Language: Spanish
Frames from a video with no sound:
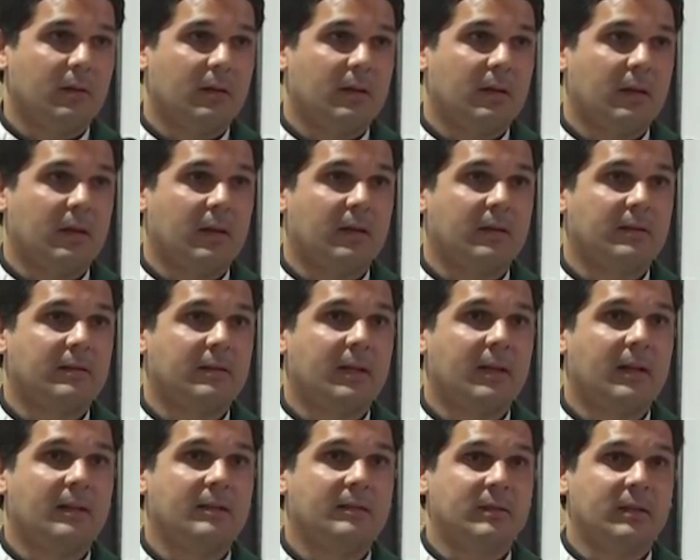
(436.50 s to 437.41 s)
que aquí está
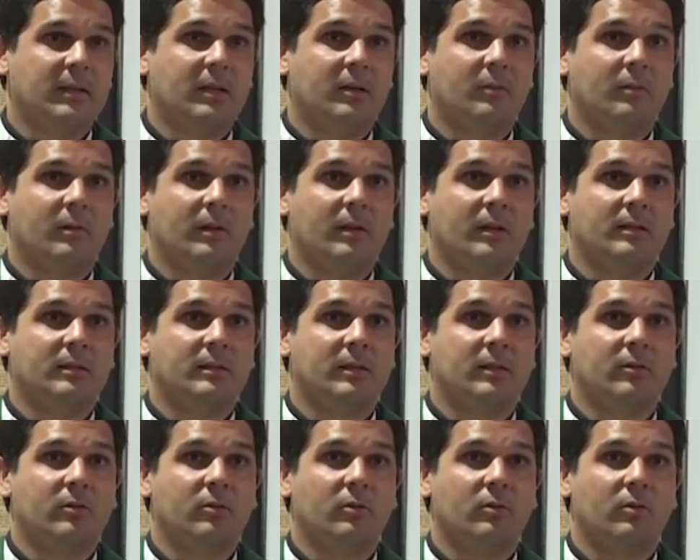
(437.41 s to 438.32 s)
la sierva del
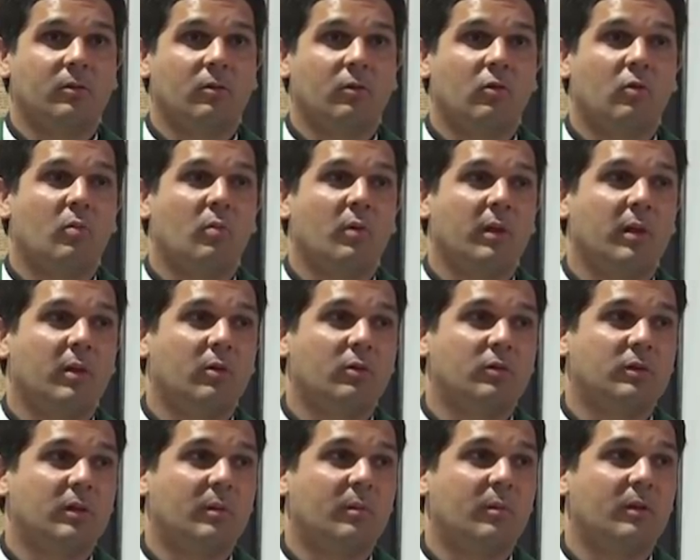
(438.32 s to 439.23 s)
Señor. O como dijo
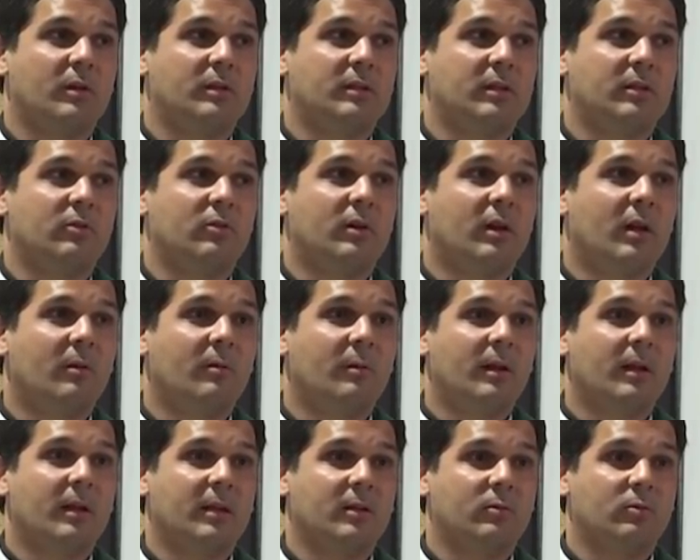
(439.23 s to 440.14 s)
Samuel, Señor,
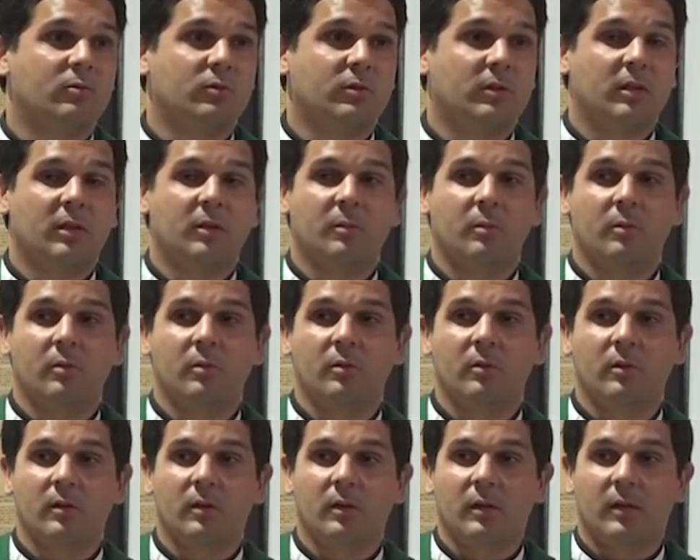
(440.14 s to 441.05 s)
habla que tu siervo
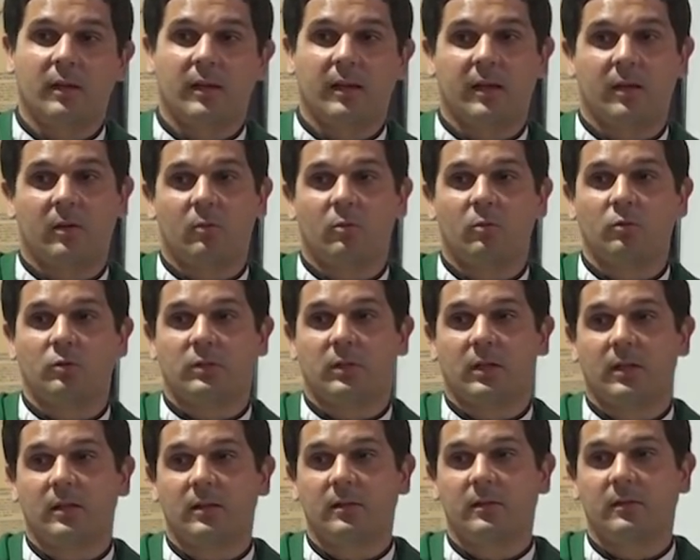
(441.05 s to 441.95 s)

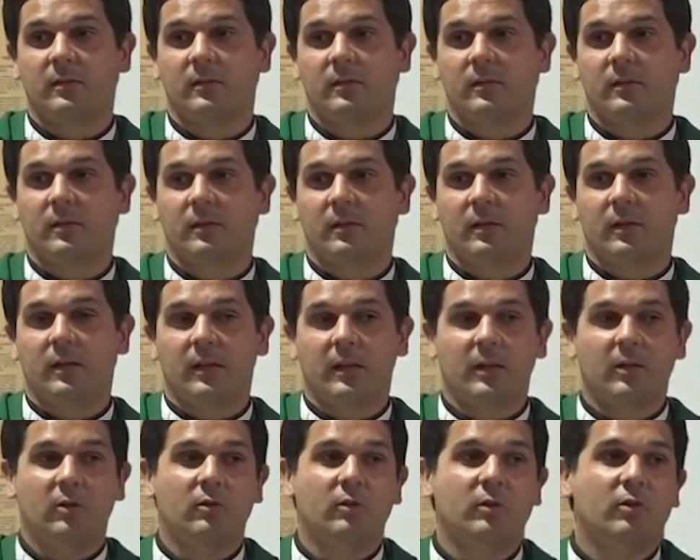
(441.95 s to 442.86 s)
escucha. Y
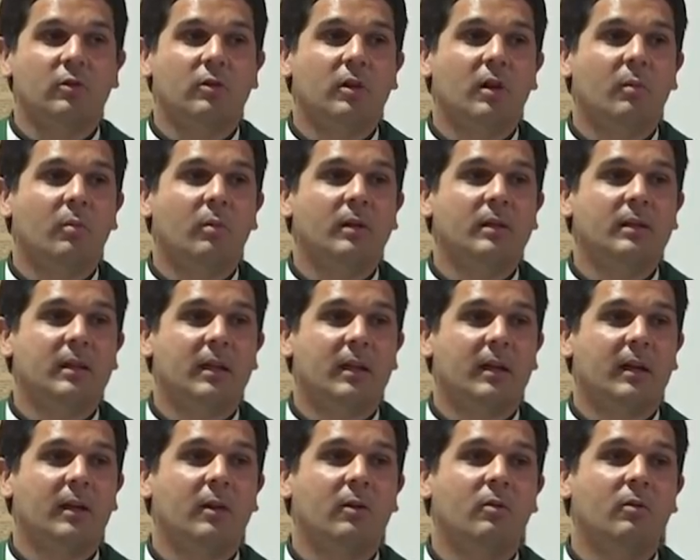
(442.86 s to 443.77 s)
entonces son el buen
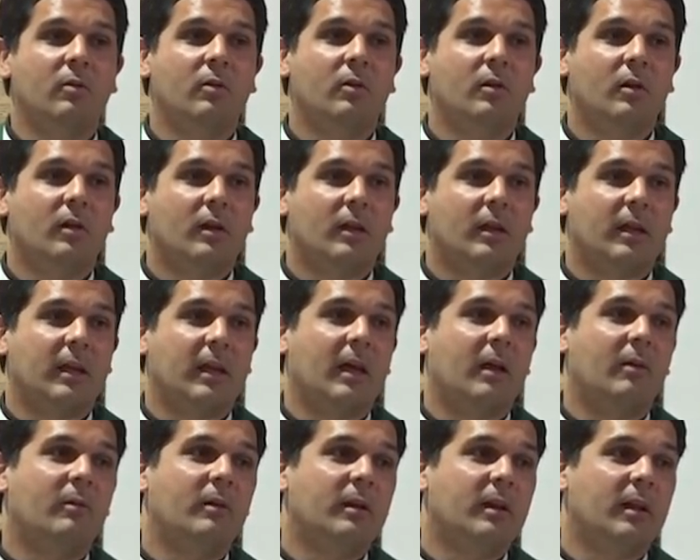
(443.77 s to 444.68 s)
terreno que
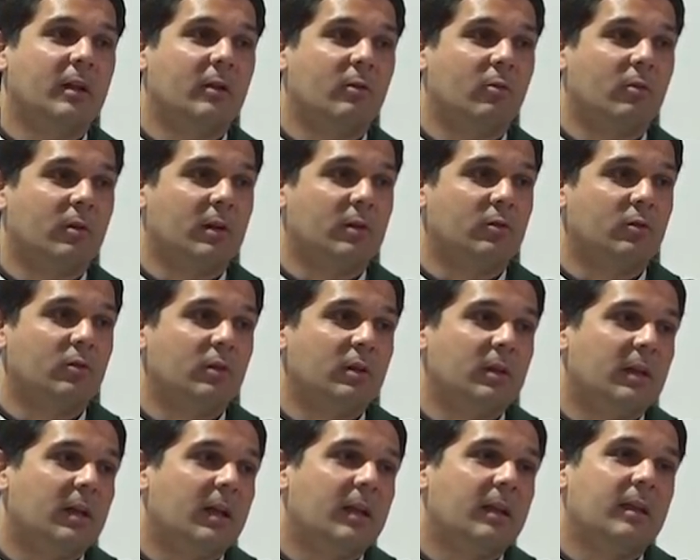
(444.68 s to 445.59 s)
en el corazón y
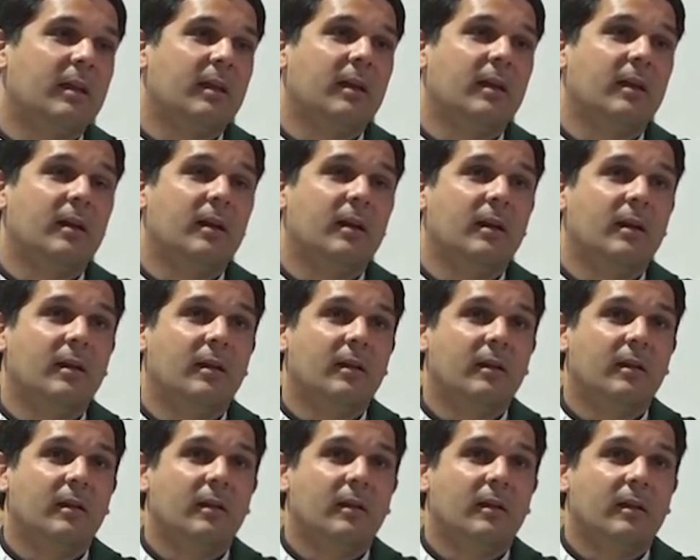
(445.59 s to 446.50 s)
es aquel
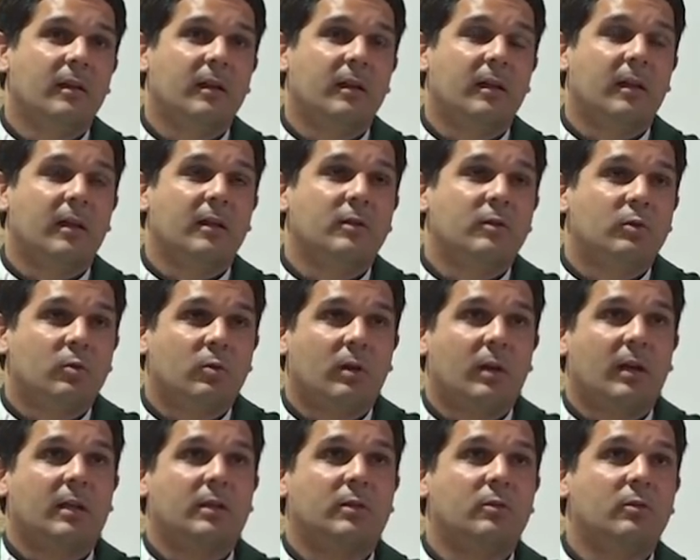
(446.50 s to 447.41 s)
que en su
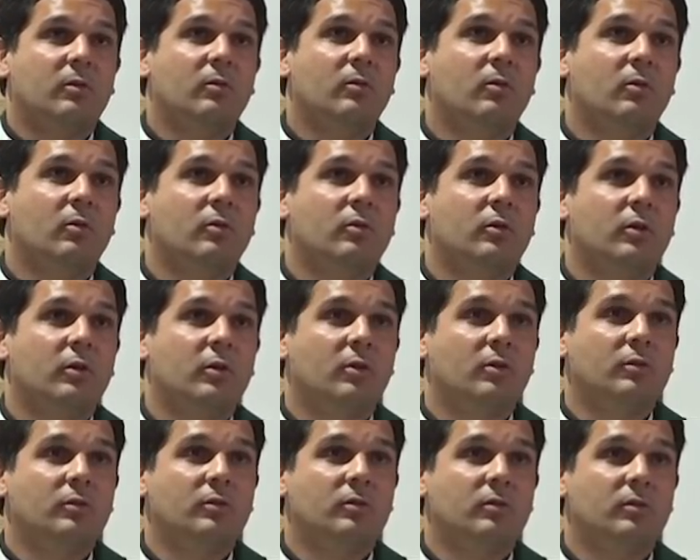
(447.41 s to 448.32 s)
relación con
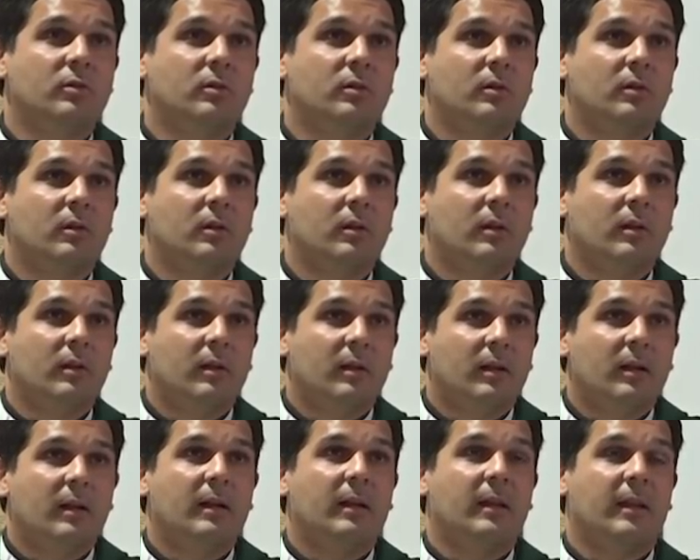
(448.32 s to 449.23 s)
Dios
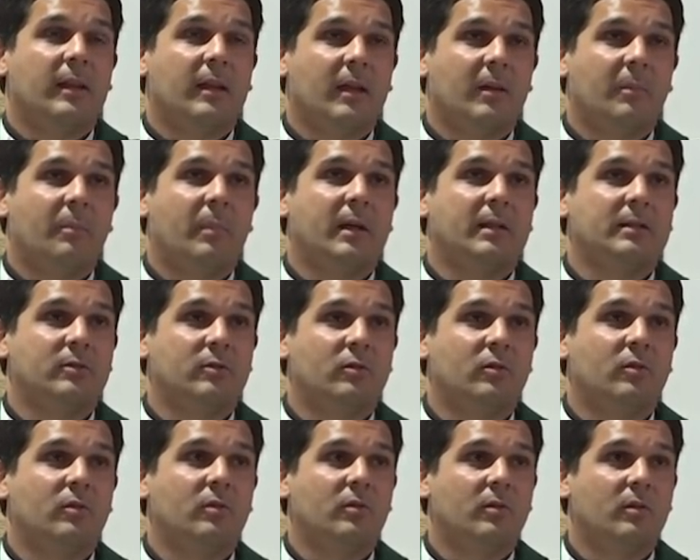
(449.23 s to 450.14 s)
le deja
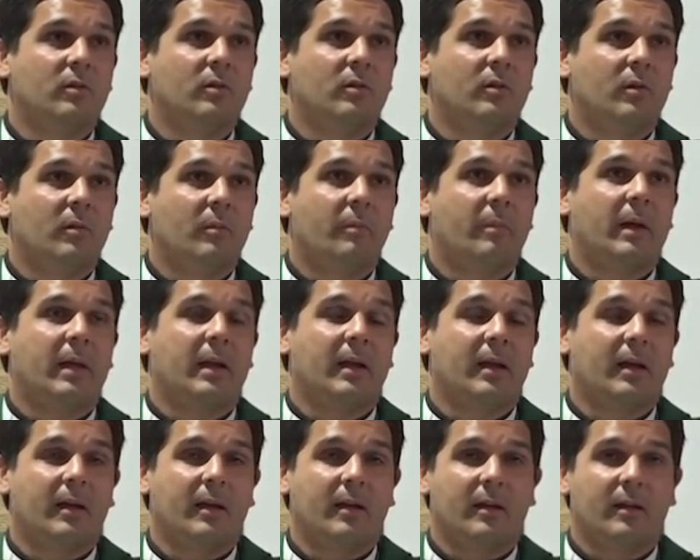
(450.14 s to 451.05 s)
espacio
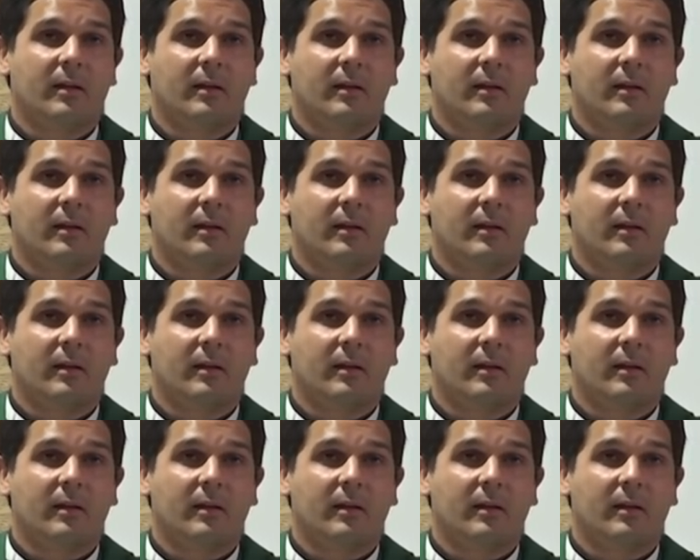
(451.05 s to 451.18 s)
para